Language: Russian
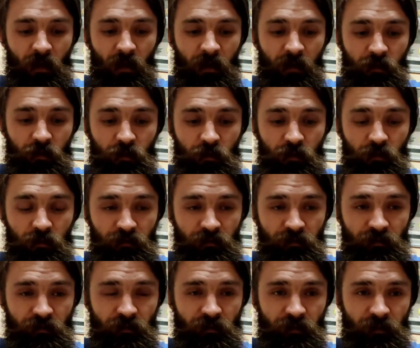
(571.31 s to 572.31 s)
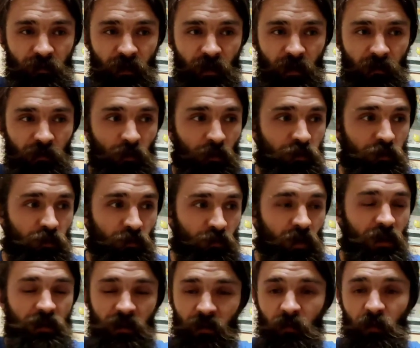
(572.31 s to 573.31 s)
И суть в том, что
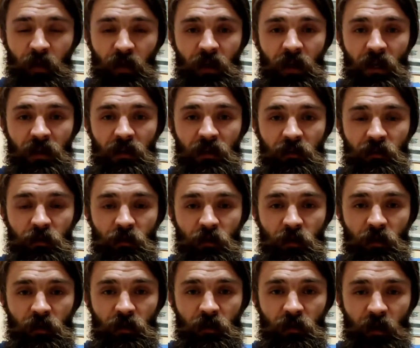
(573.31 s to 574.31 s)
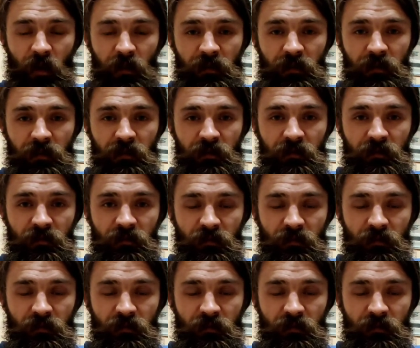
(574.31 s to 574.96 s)
важно принять это все и простить.